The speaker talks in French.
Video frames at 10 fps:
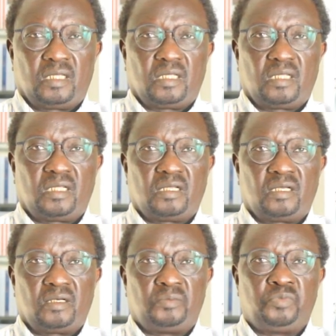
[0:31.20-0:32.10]

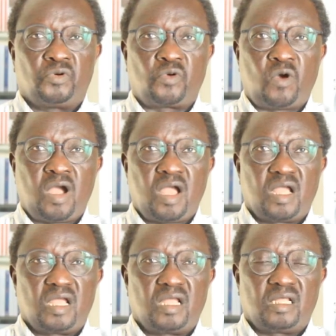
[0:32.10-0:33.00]
Euh, pourquoi
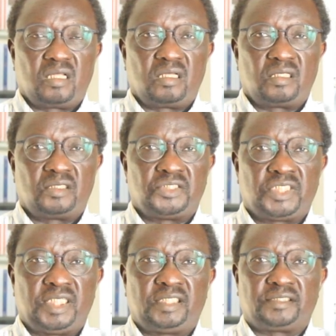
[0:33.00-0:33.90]

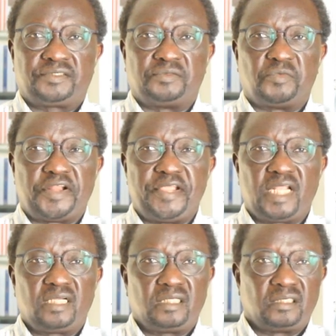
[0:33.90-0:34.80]
j'ai écrit ce
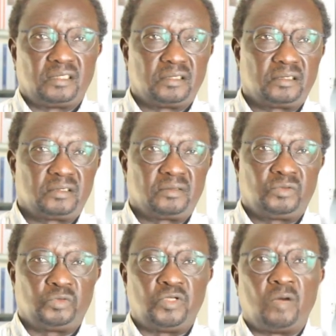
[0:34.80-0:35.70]
manuel
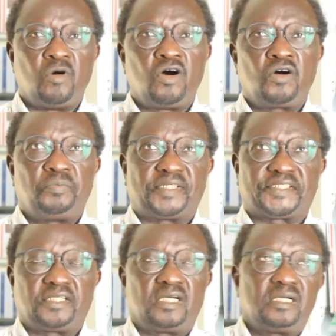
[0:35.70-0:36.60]
Tout d'abord
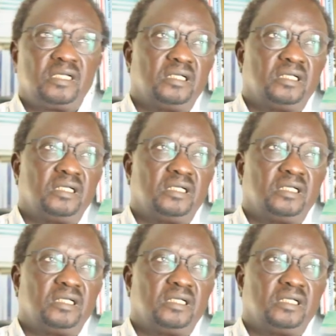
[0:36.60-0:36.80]
parce que